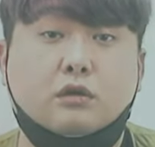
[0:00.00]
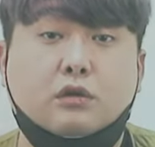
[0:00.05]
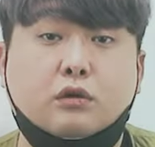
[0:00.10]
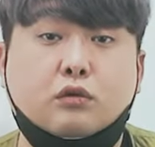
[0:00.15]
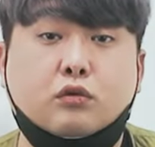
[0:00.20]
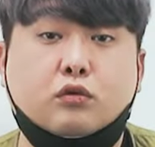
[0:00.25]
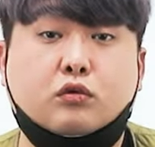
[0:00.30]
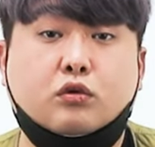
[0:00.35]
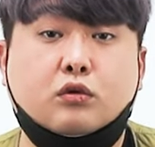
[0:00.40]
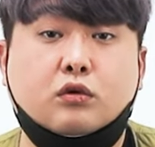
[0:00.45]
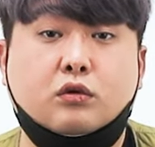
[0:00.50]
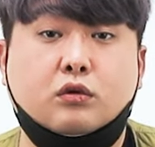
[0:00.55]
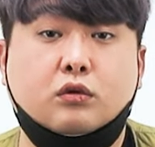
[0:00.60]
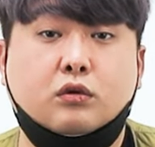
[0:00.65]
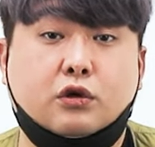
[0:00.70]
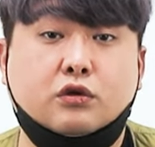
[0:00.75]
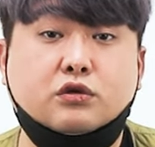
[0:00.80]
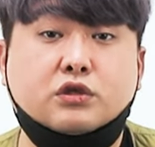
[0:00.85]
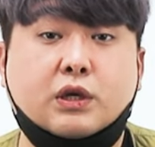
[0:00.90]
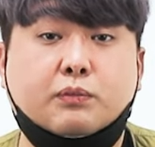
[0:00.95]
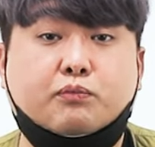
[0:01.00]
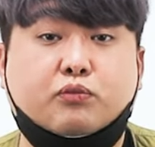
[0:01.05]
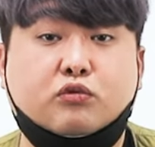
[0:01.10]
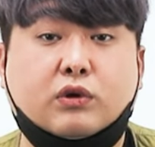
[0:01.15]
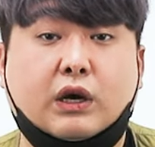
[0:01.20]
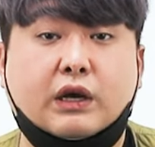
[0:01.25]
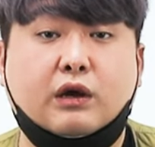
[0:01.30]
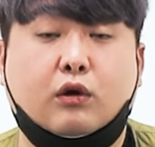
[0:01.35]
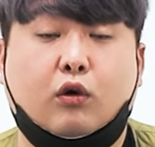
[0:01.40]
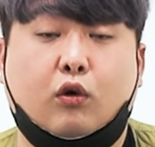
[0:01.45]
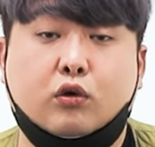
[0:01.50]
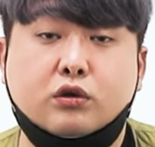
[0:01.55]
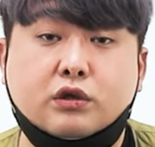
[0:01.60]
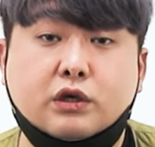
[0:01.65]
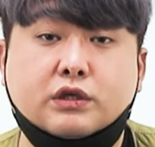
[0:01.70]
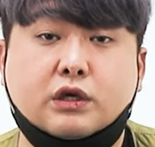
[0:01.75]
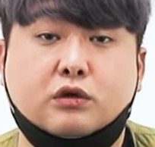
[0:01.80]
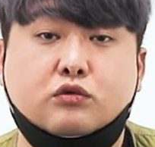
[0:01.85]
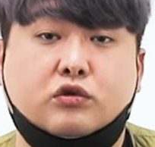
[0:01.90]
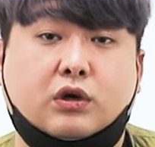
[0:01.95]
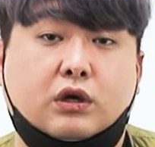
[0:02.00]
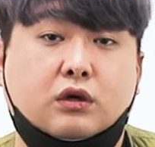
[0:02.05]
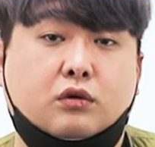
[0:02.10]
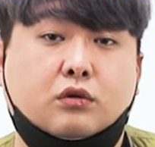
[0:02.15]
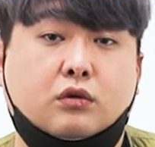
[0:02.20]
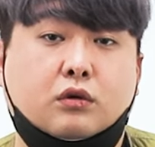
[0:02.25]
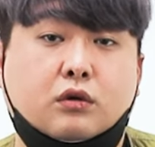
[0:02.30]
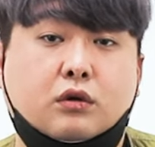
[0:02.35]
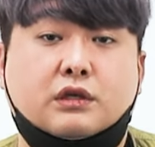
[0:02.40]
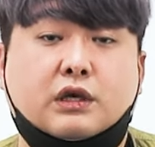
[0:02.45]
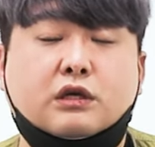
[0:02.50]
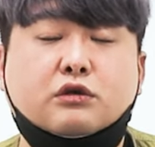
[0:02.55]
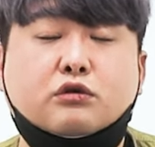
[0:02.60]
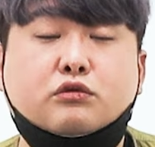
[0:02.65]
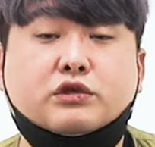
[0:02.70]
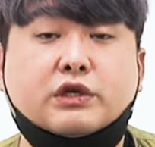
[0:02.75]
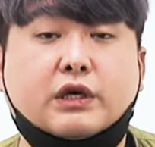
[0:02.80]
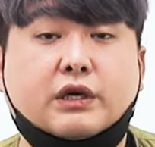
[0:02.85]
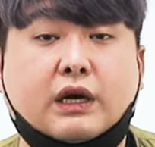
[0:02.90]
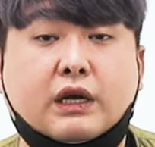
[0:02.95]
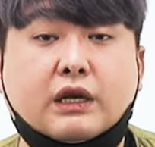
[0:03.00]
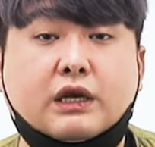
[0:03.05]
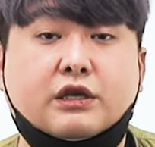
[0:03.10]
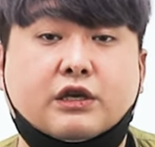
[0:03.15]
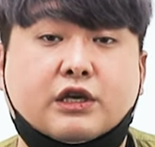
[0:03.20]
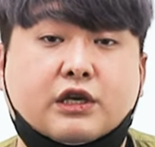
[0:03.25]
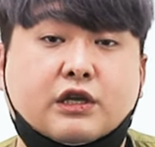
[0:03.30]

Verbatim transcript: 이래놓고 전시에 북한에 어디에 상륙하려고? 상륙지에 깔린